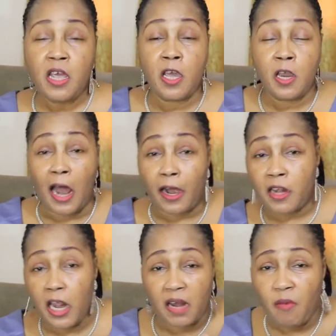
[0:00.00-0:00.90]
Il n'a
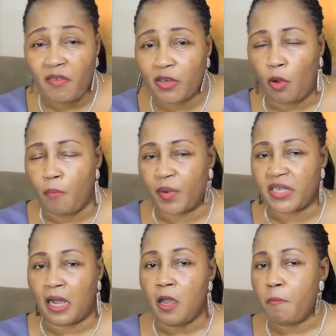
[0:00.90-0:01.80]
rien à voir avec ton
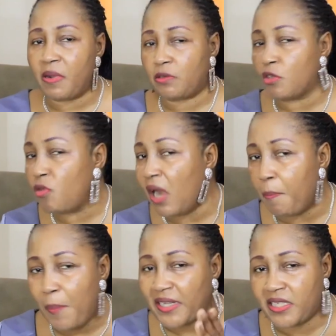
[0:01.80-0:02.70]
présent parce que tu
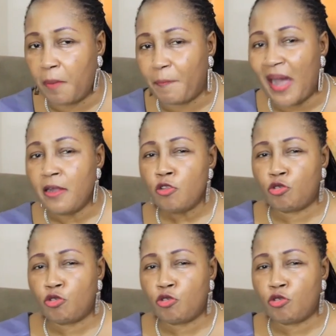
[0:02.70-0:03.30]
n'appartiens pas.